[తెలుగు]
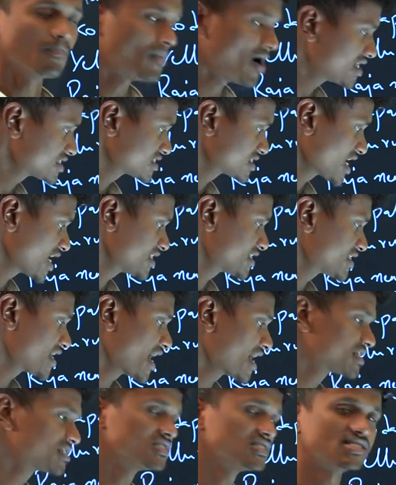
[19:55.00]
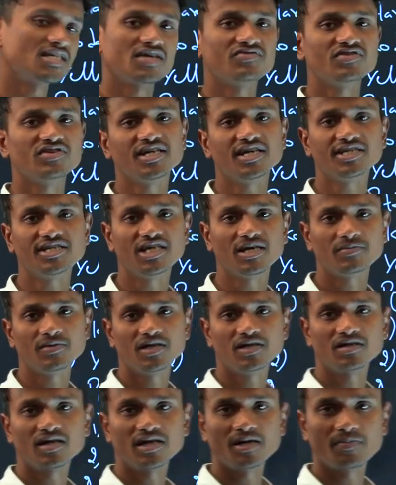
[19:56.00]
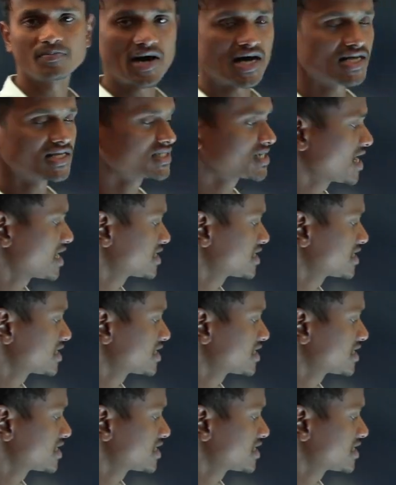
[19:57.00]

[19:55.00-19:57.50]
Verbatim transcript: పాస్ కాస్ట్ ట్యాక్స్ని రద్దు చేసేయమన్నారు అంటే పాస్